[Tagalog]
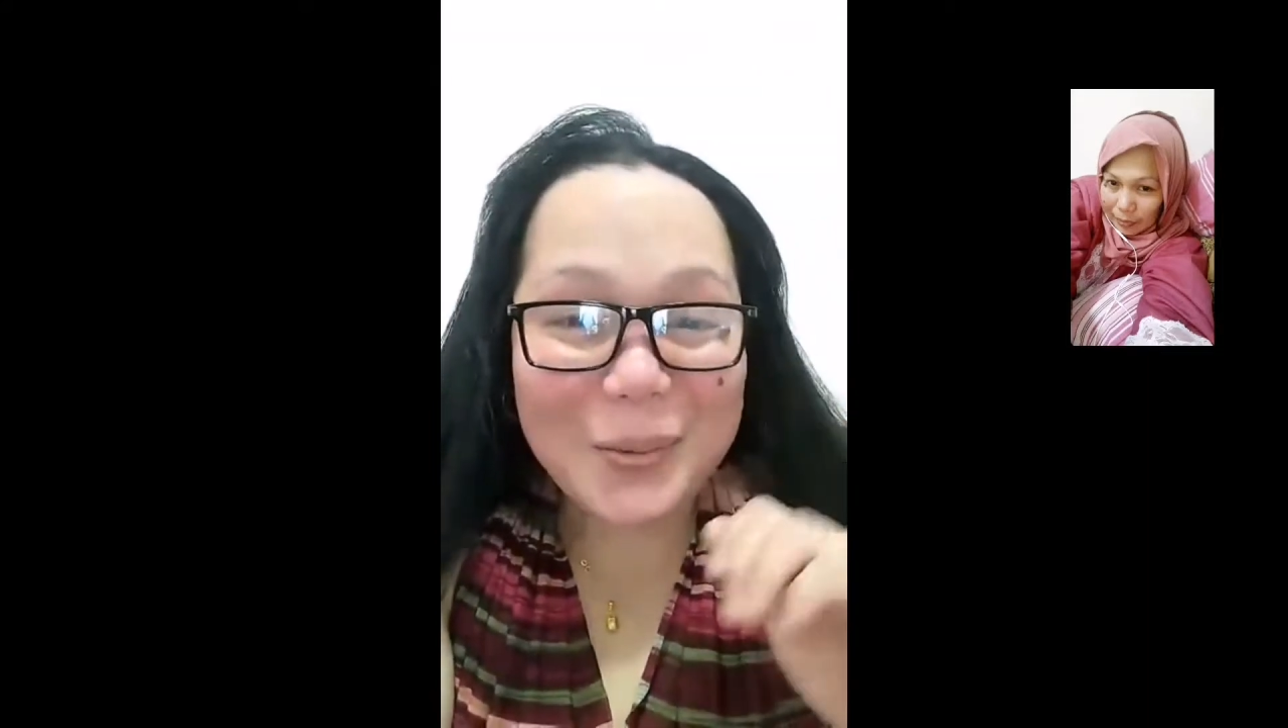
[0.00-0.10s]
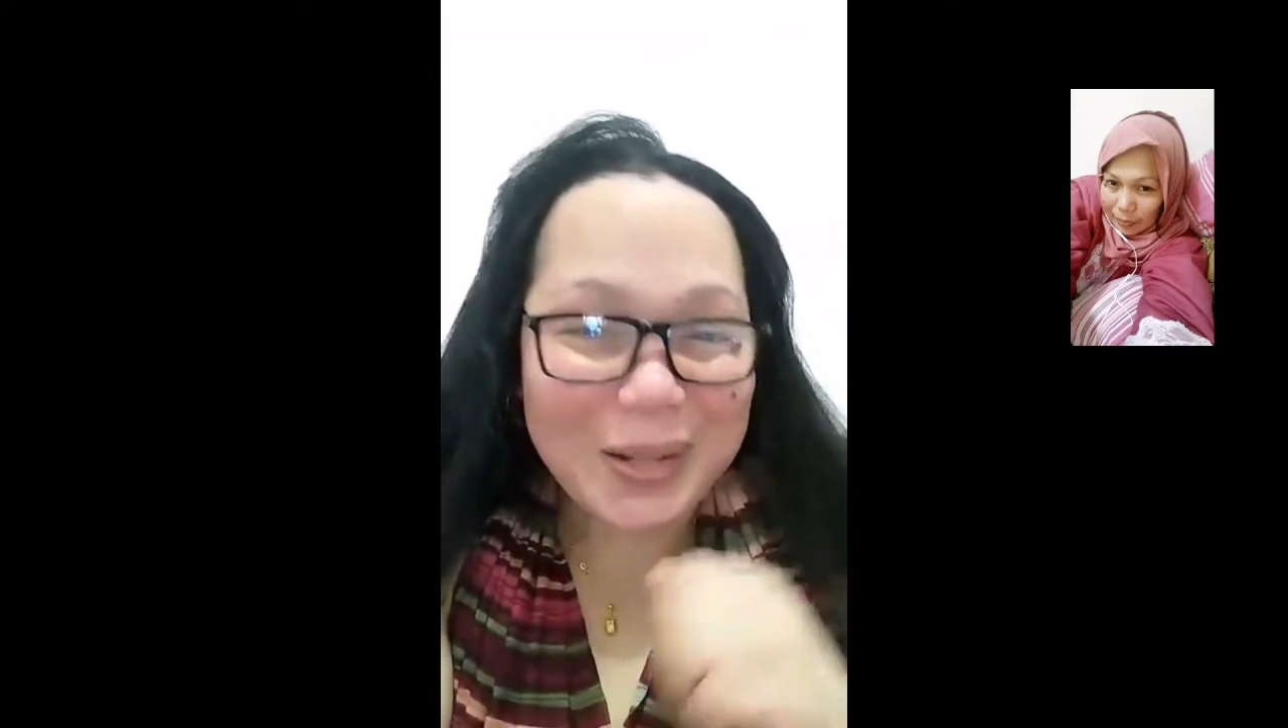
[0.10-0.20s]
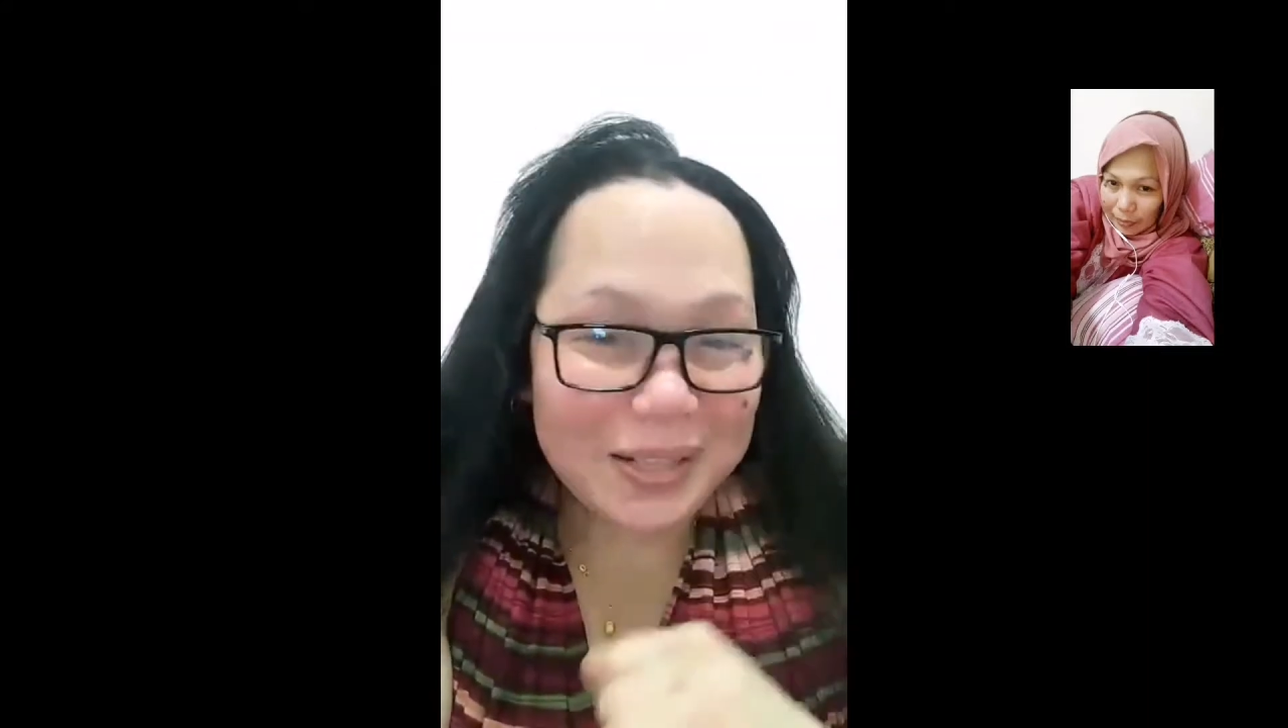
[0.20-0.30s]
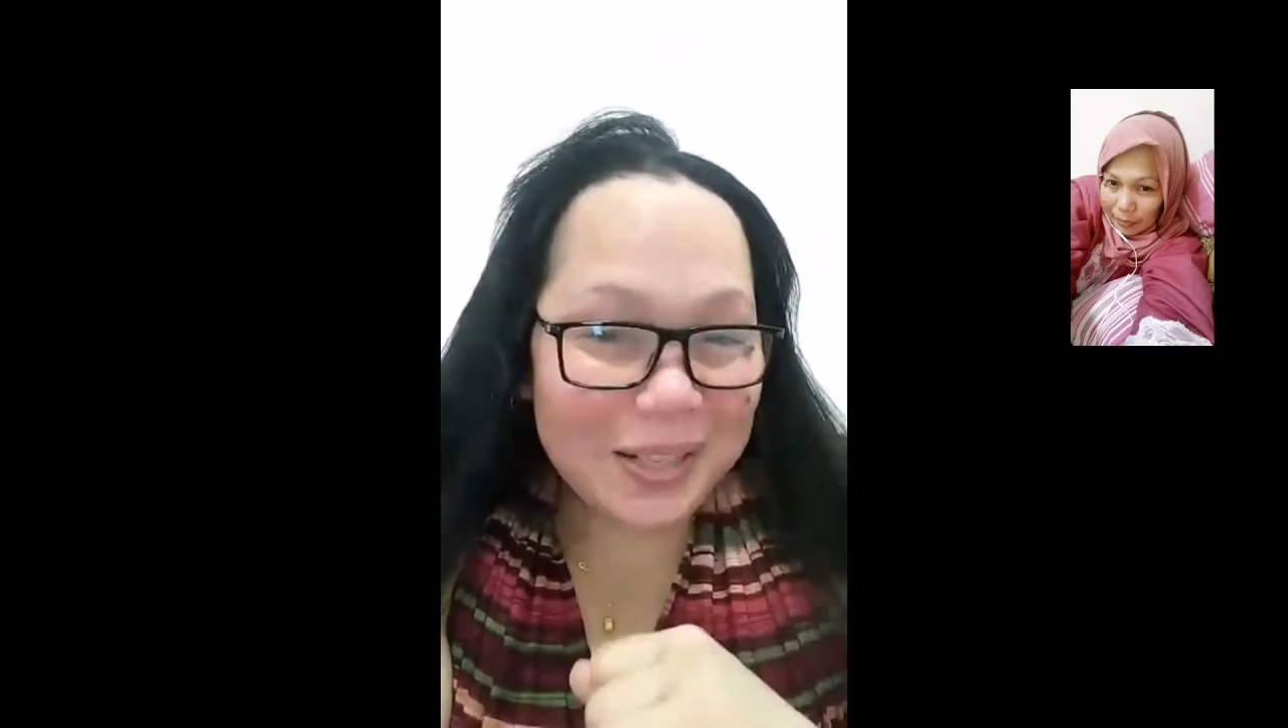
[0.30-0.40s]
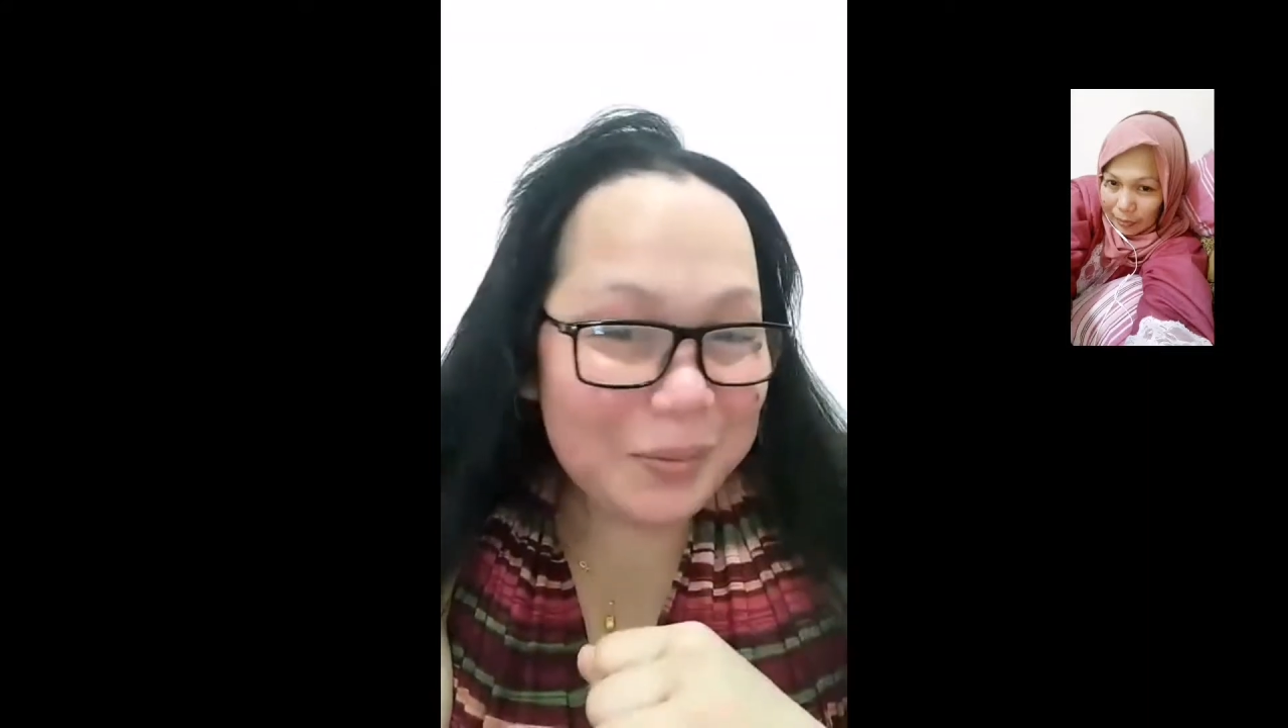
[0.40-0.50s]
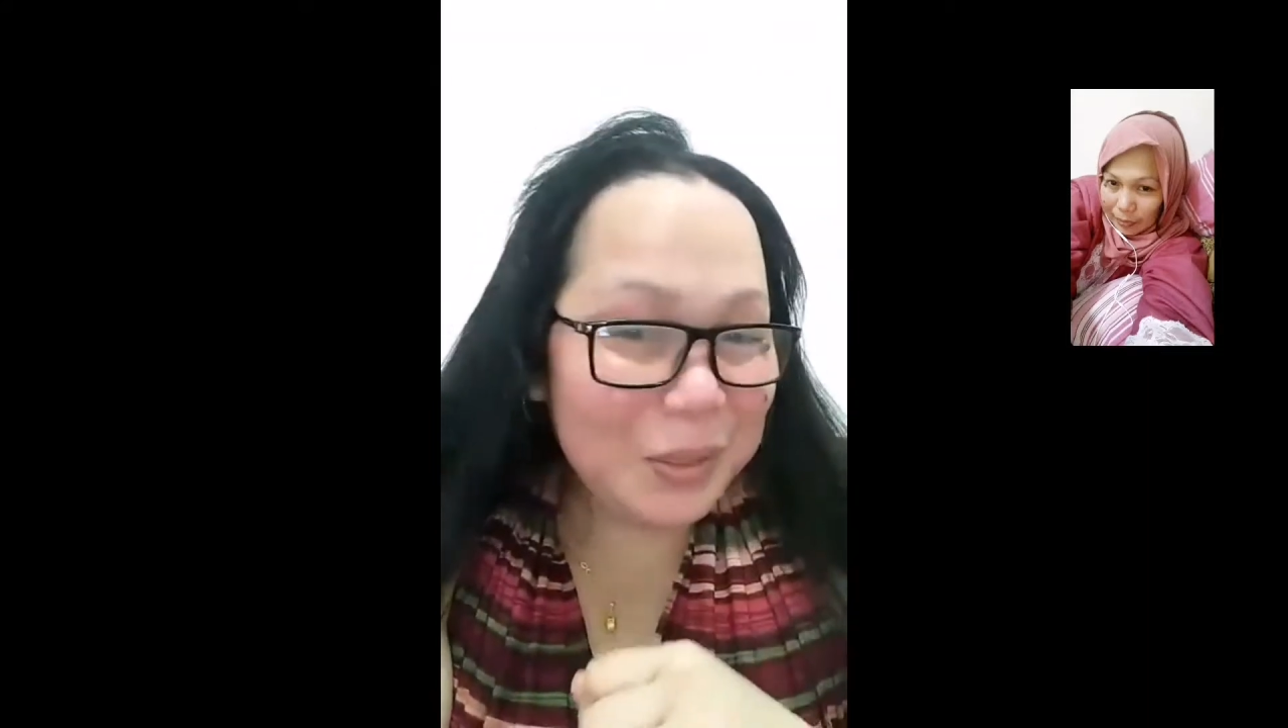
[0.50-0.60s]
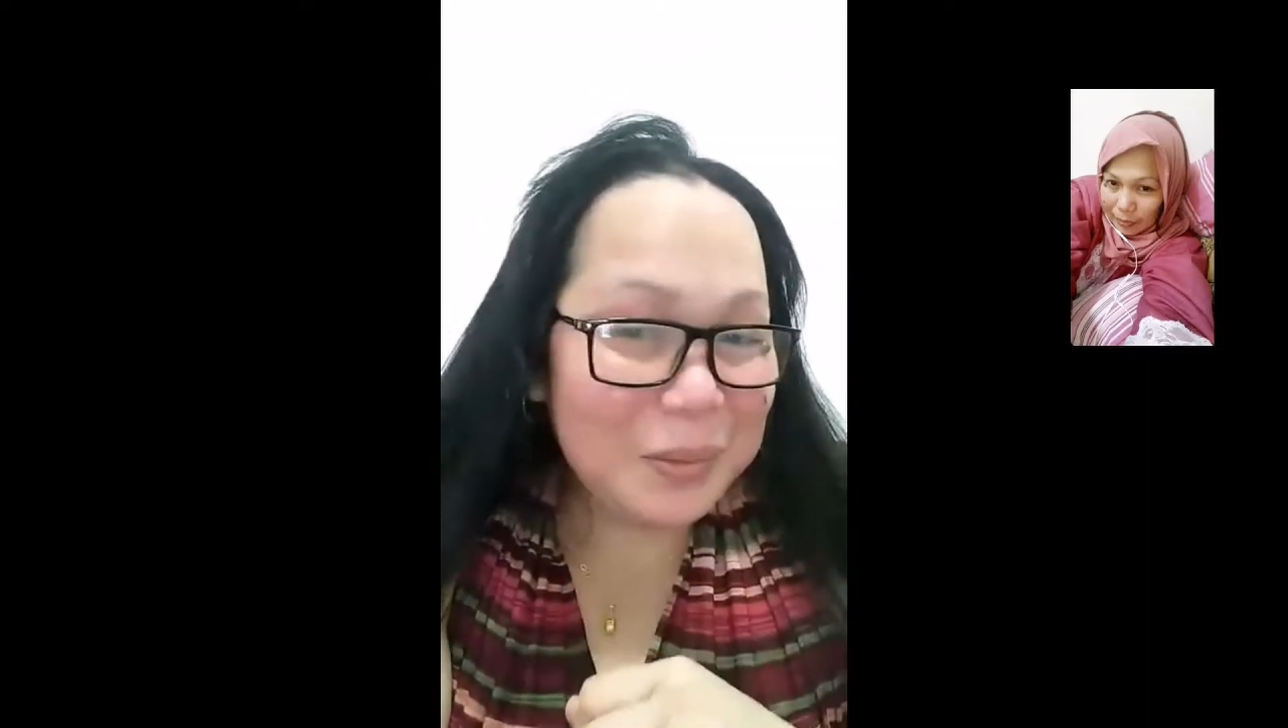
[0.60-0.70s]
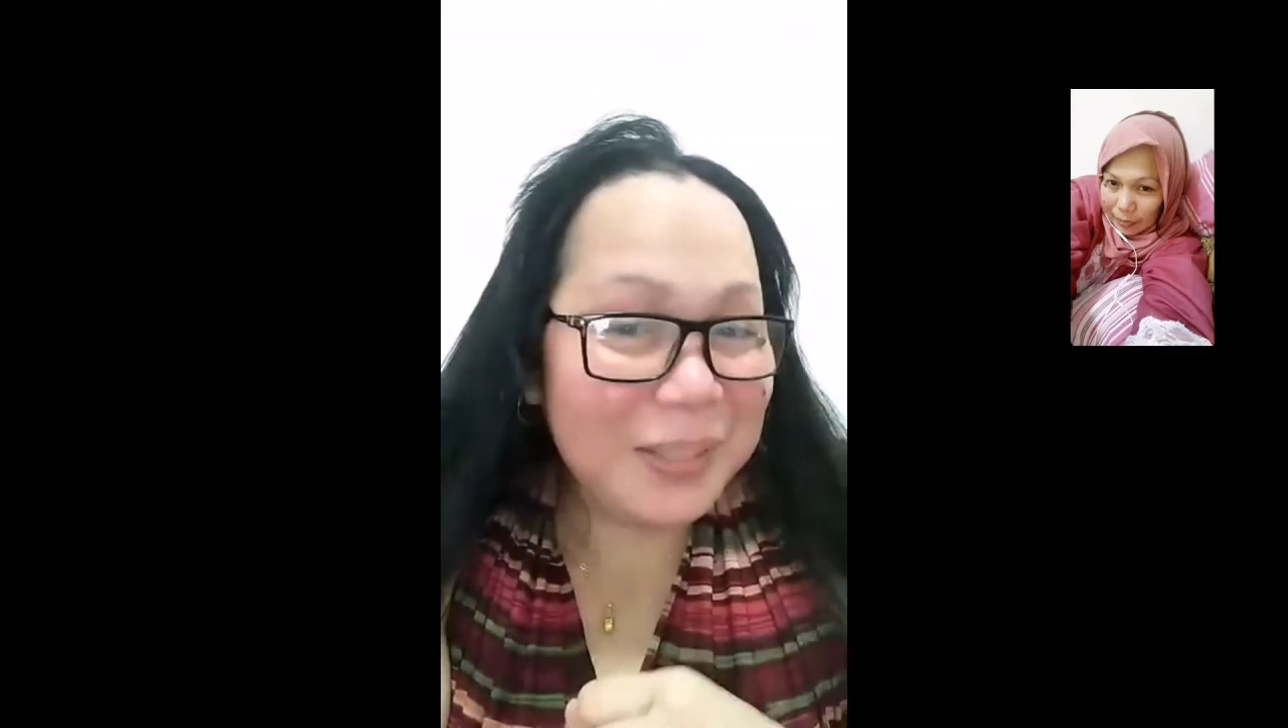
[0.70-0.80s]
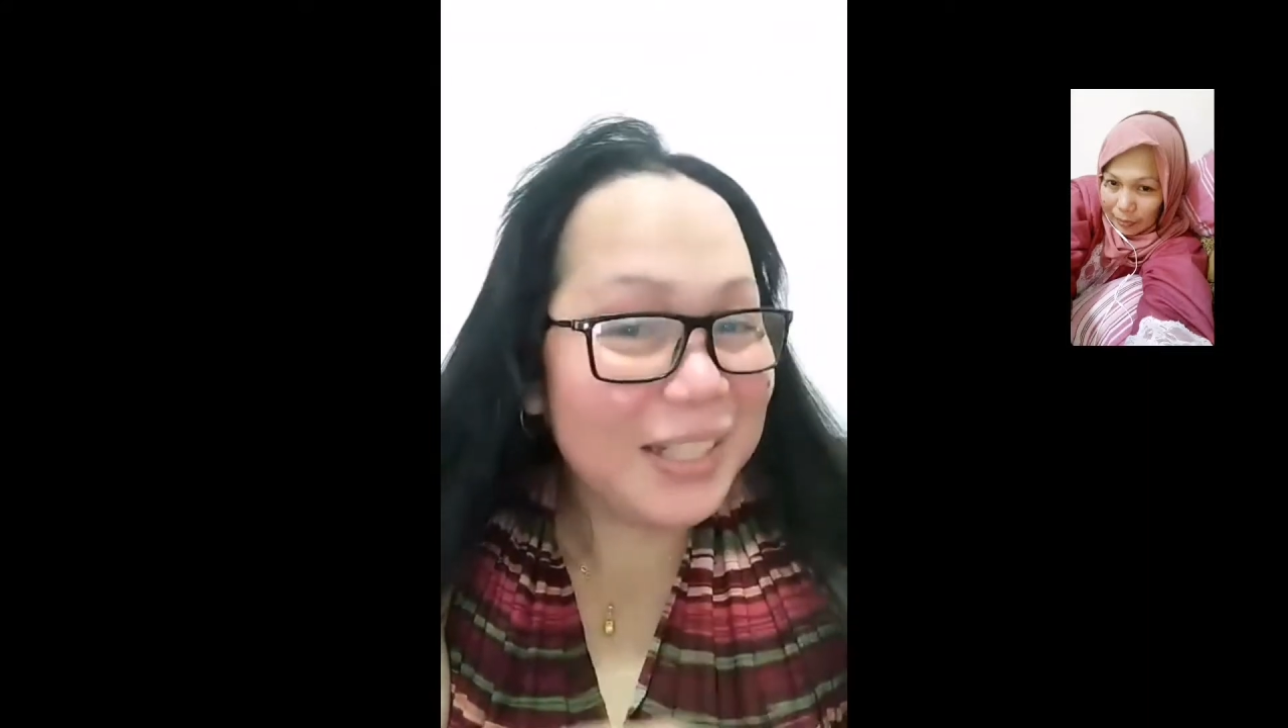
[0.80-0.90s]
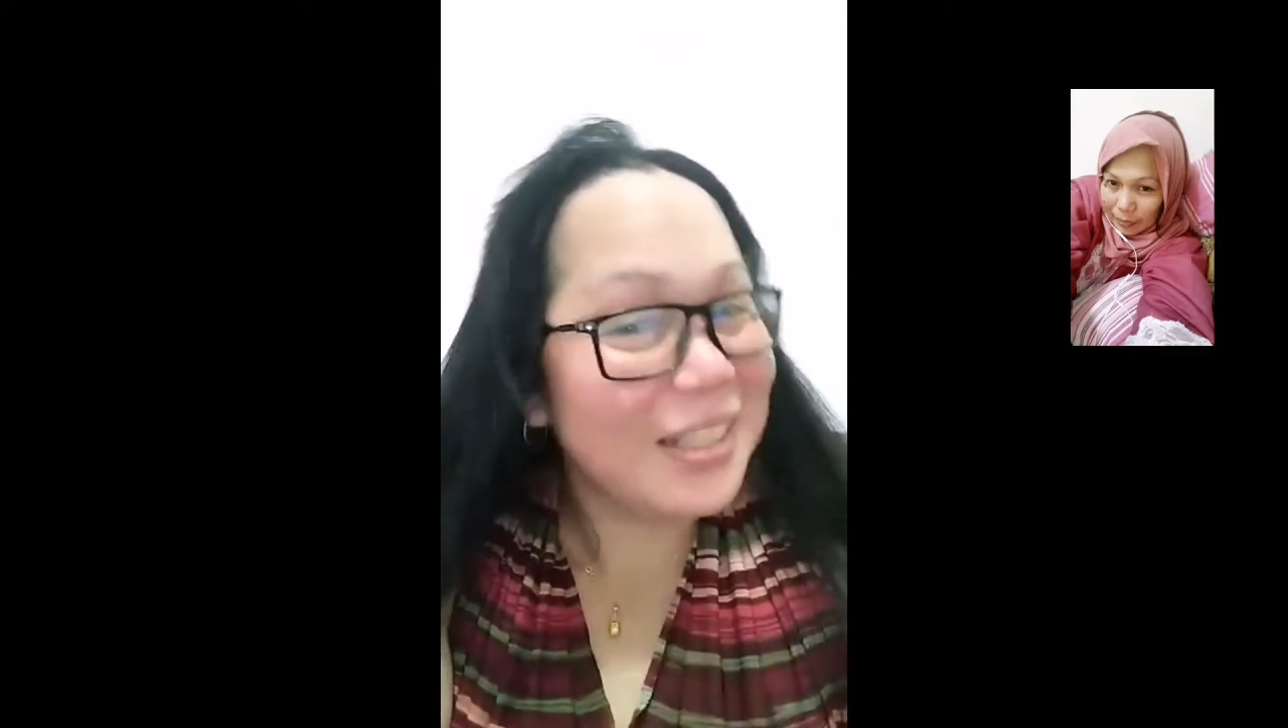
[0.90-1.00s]
Welcome to
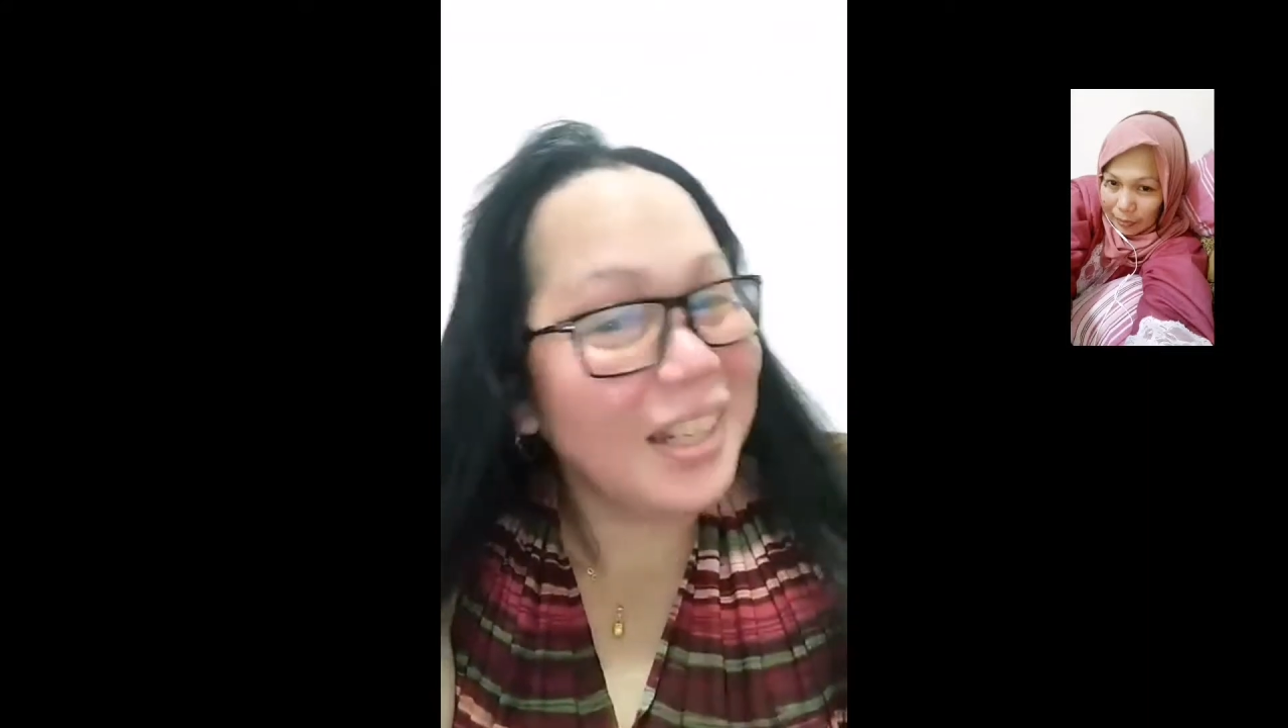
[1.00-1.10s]
my